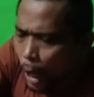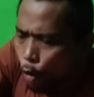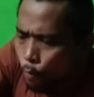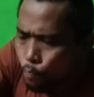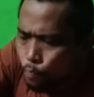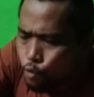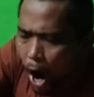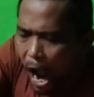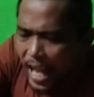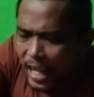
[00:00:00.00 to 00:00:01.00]
Leon.
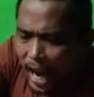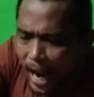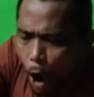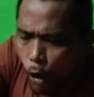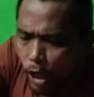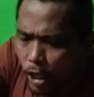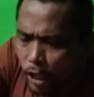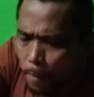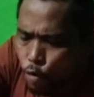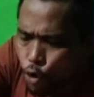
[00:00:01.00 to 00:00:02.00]
Buang aja lah Leon ini
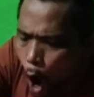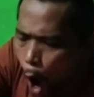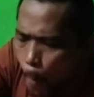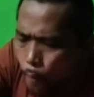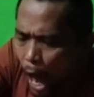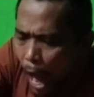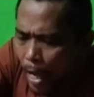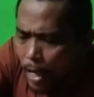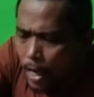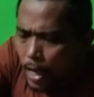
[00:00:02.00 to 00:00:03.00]
tak berguna pula.
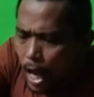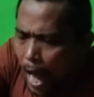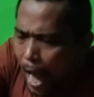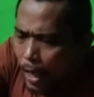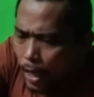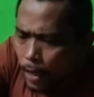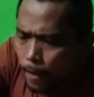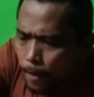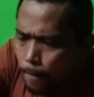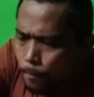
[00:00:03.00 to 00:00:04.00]
Ah.
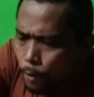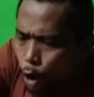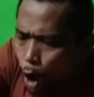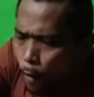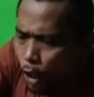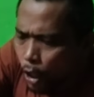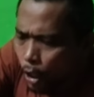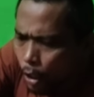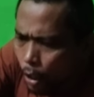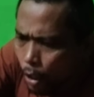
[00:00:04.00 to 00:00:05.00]
Apa
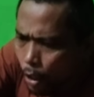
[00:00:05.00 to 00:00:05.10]
ini?